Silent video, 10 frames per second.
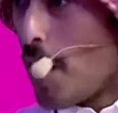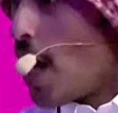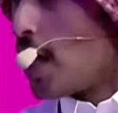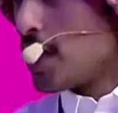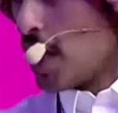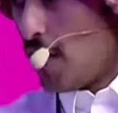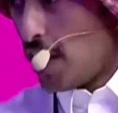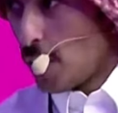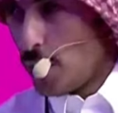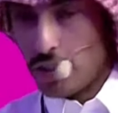ما شرف
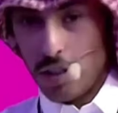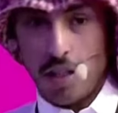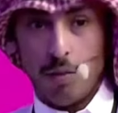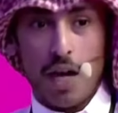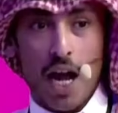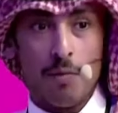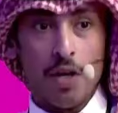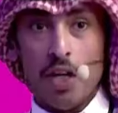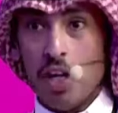عتبه البرايم